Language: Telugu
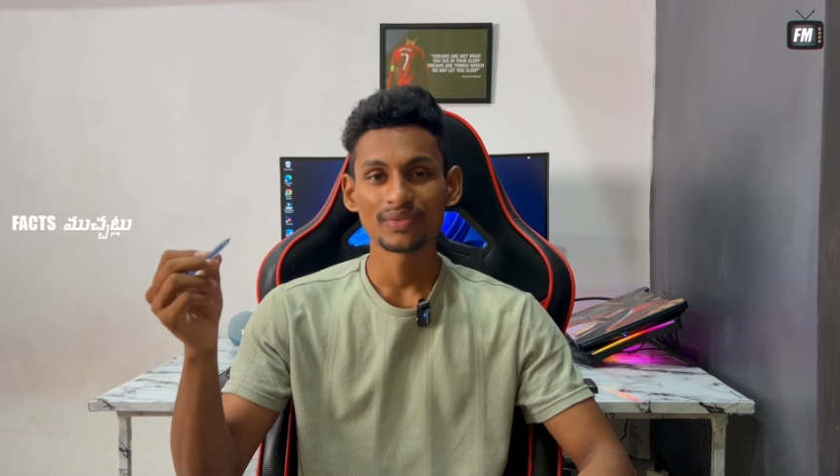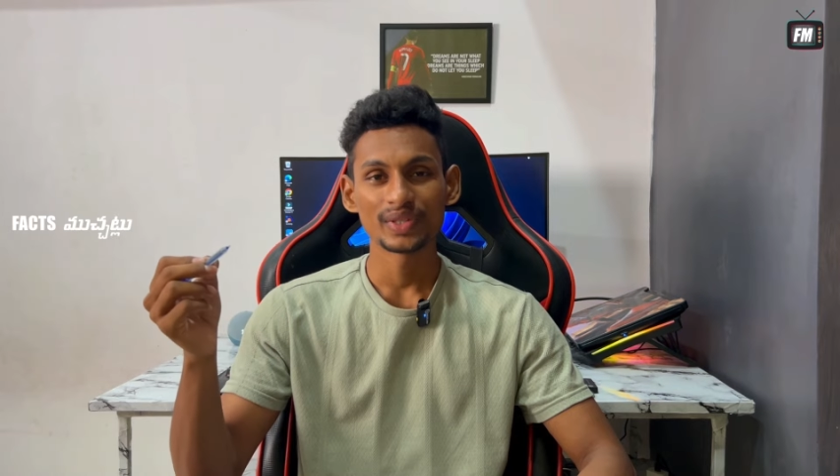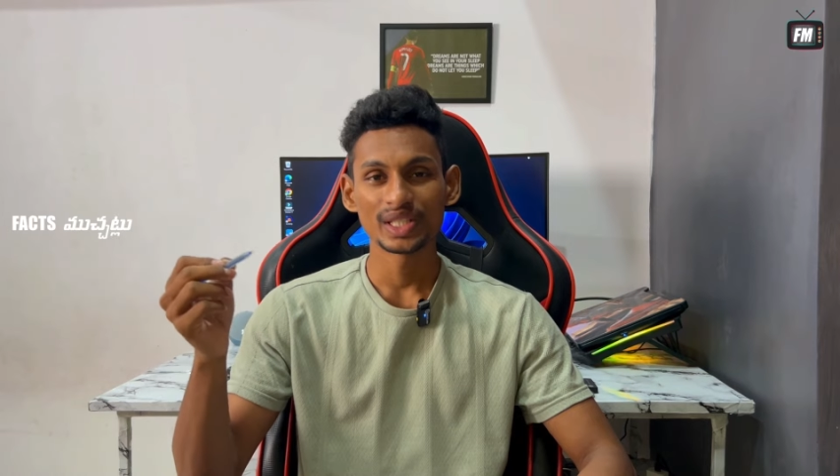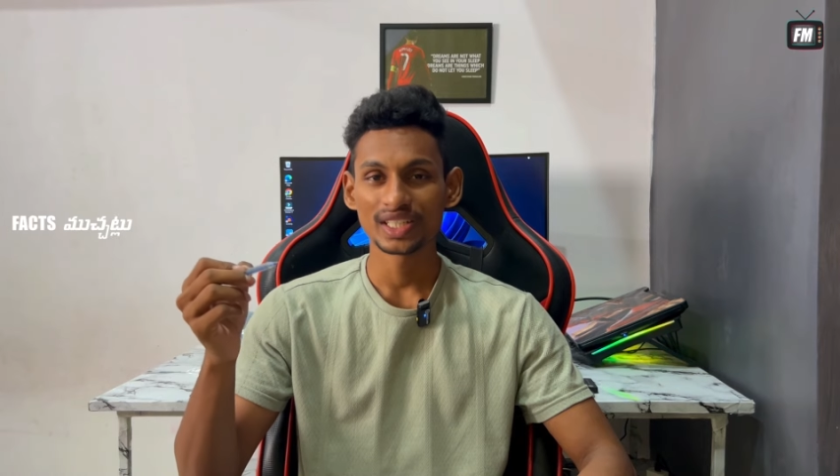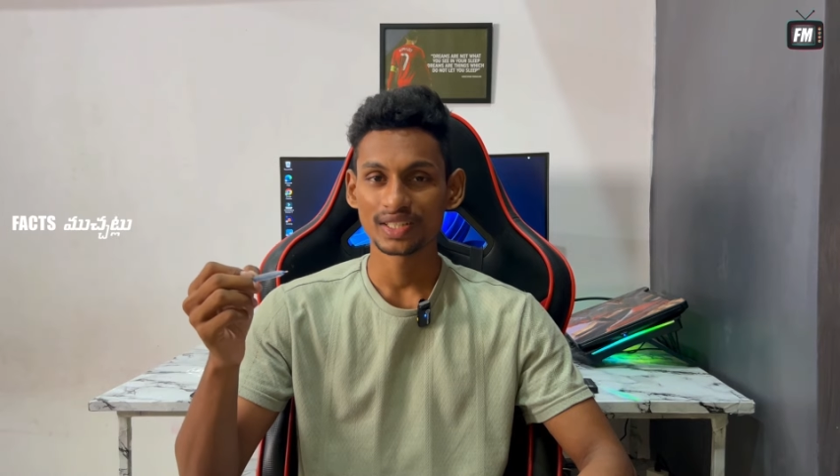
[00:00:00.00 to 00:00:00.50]

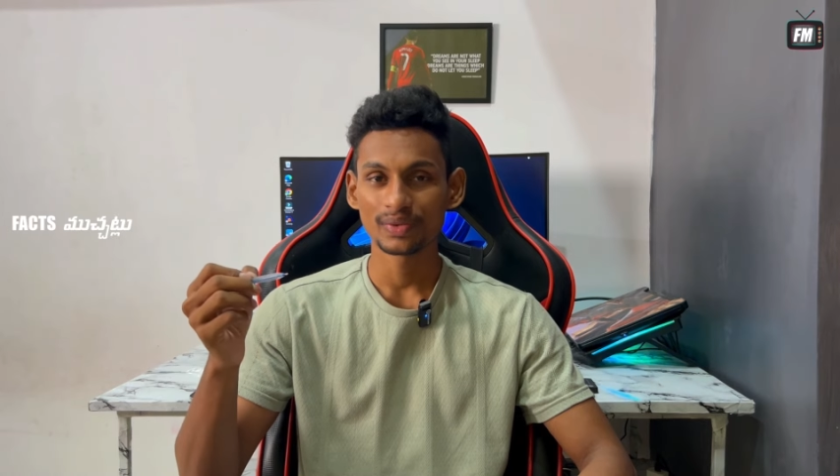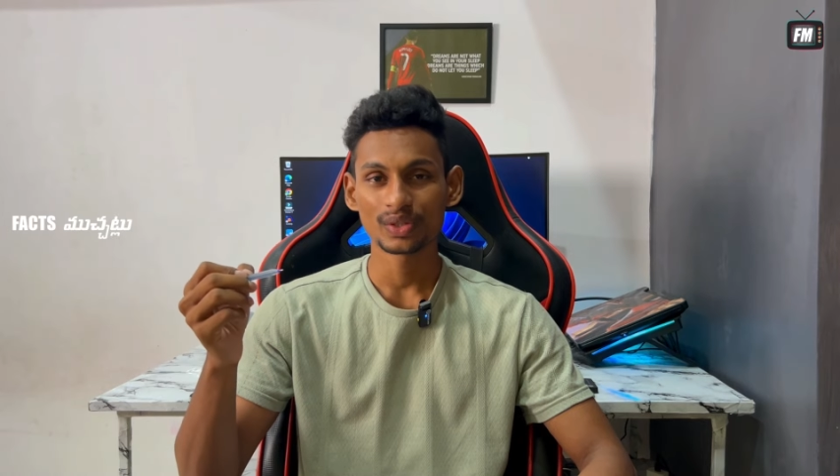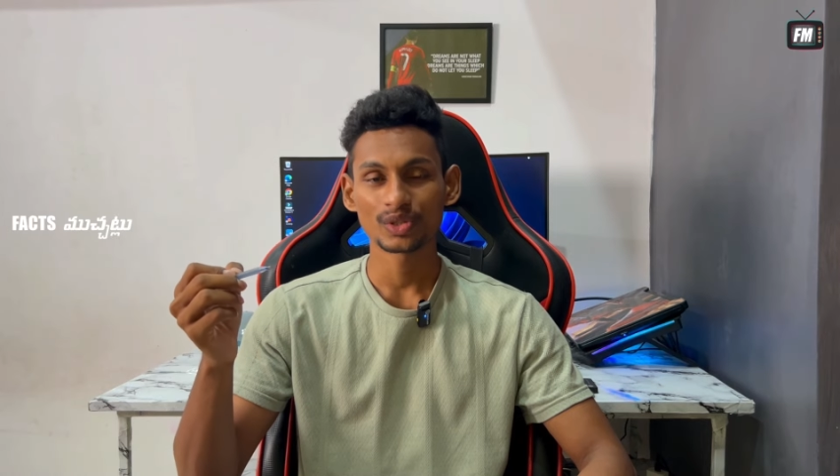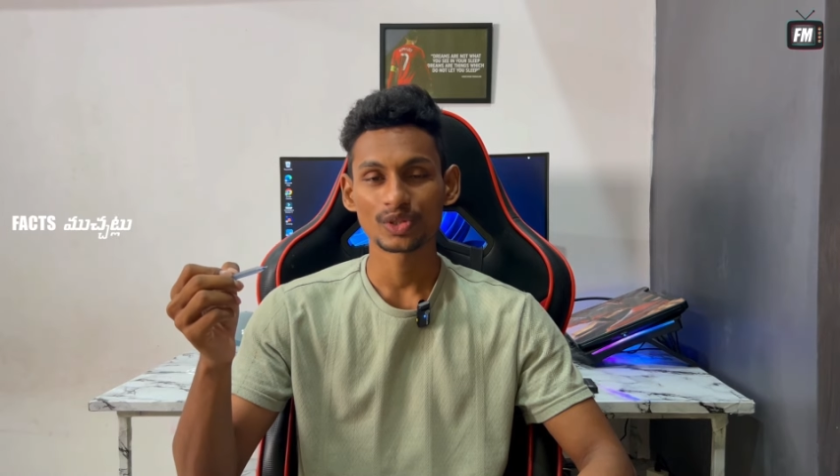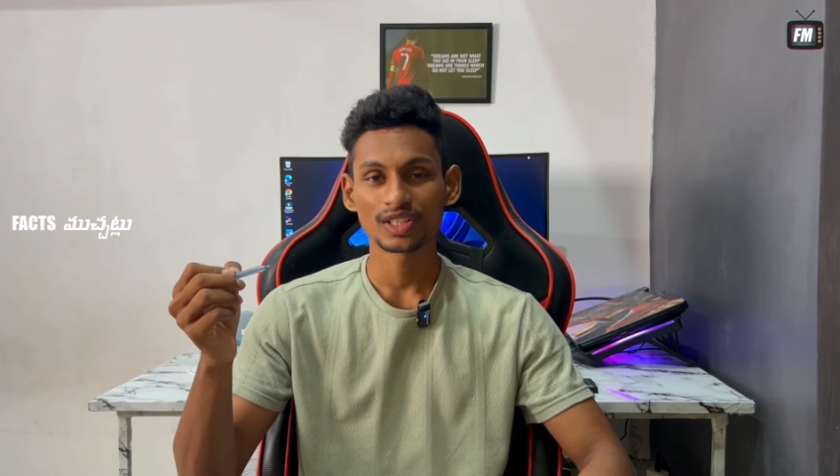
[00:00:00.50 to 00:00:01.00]
వీడియోని
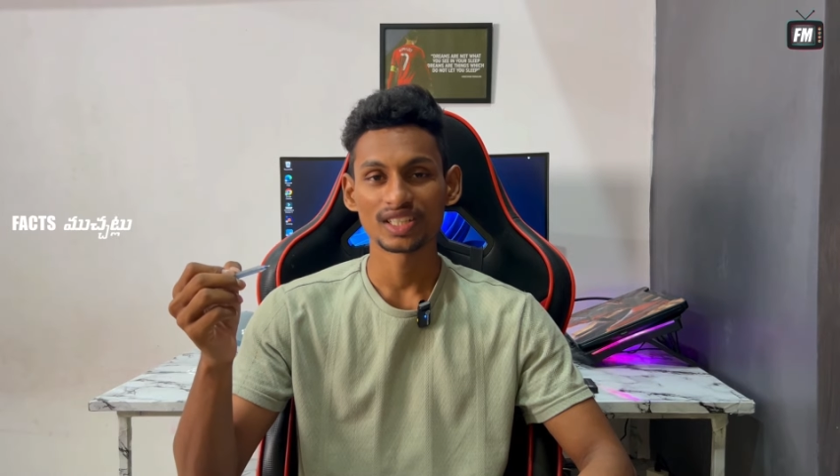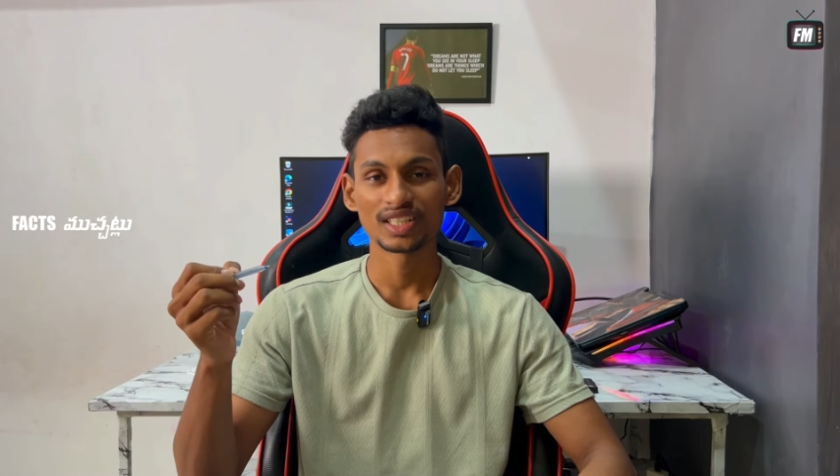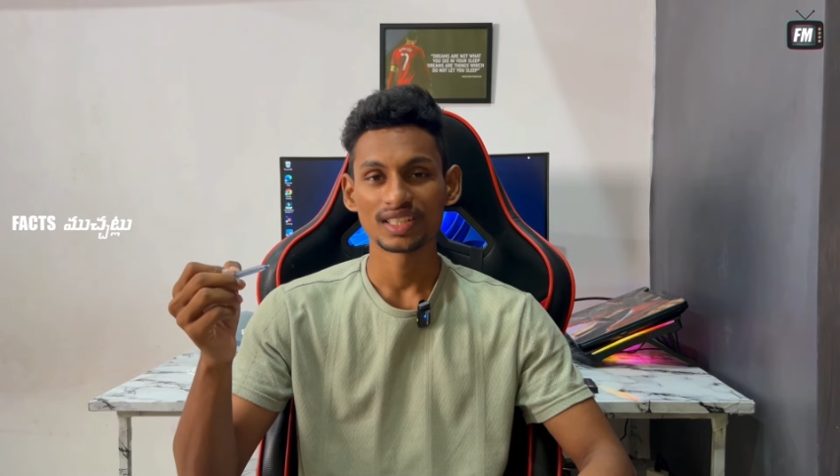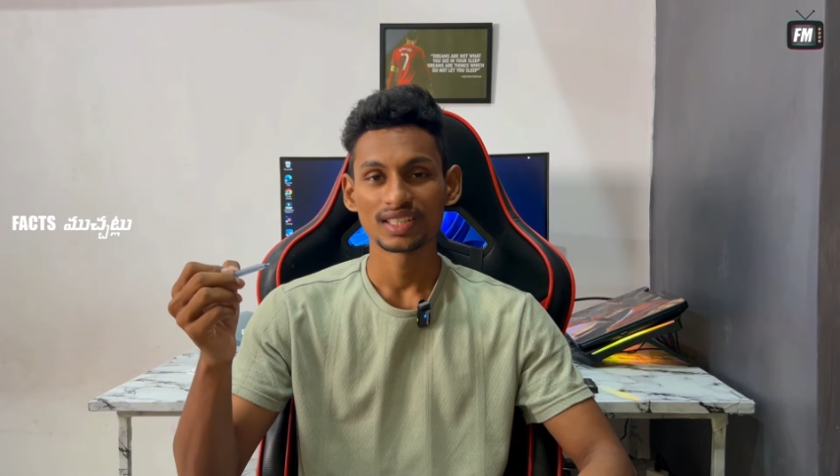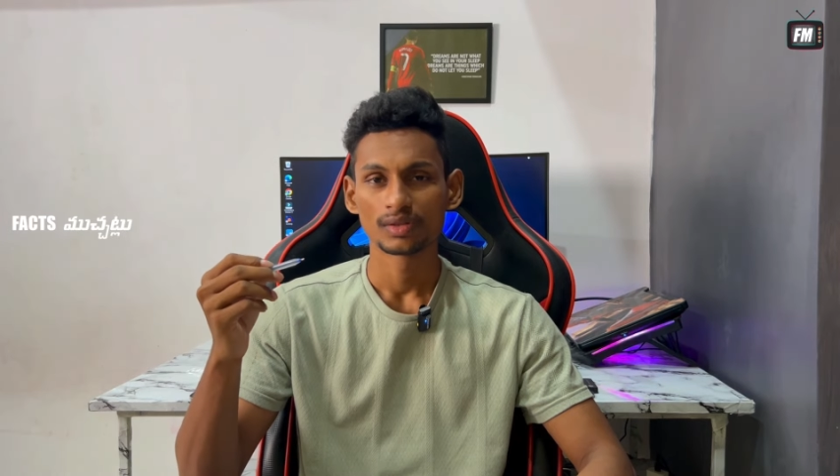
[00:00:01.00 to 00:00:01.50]
ఎన్నవరకు చూడండి